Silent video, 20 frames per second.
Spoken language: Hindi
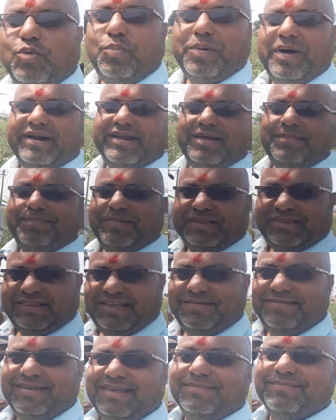ऊपर की
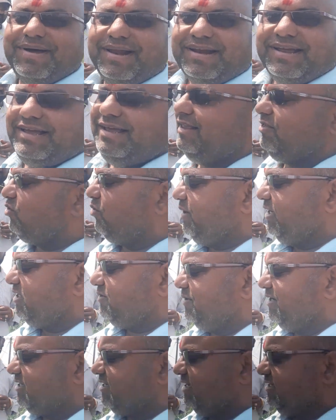पत्ती भी मर गई तो बीच
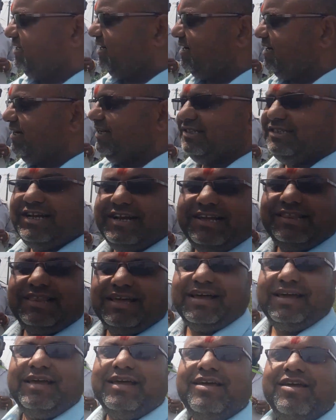में इसका जड़ नीचे रहता
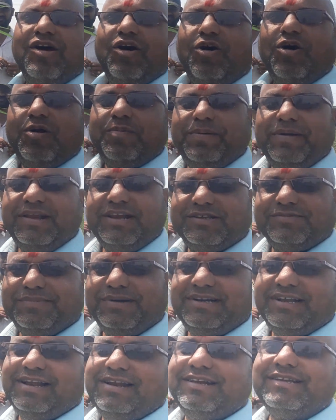है और फिर
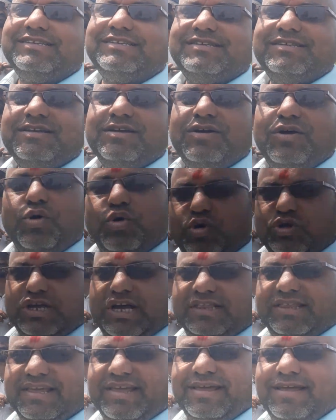इसमें टेलरिंग्स हो
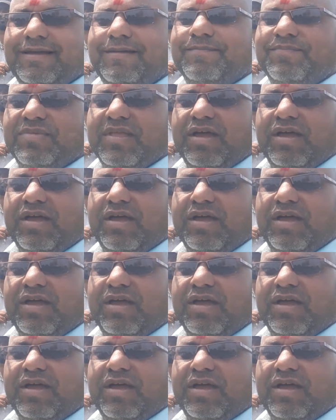जाते हैं